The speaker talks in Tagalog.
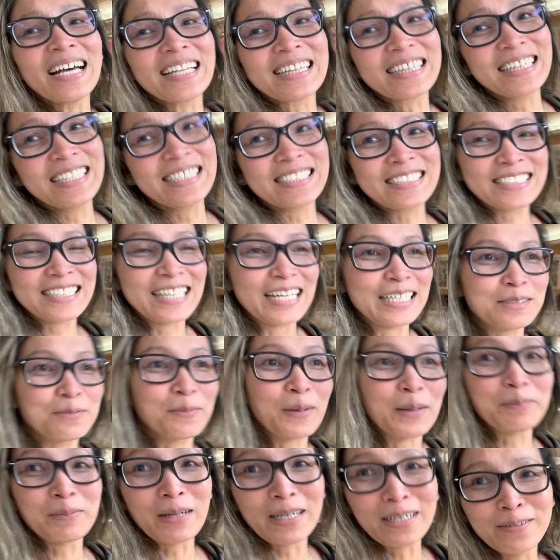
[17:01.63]
At least guys,
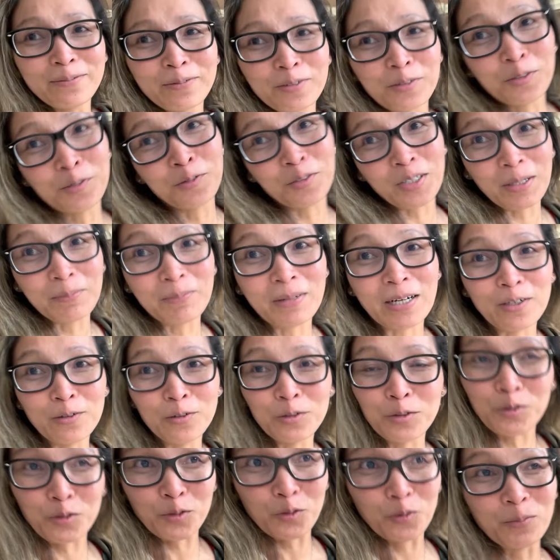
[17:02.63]
pag marunong ka
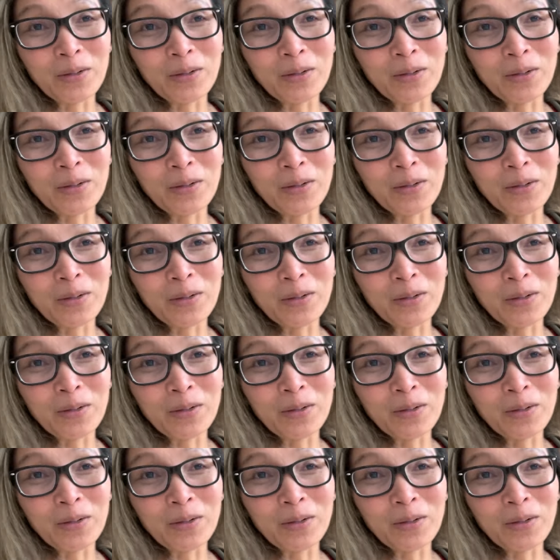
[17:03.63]
magluto,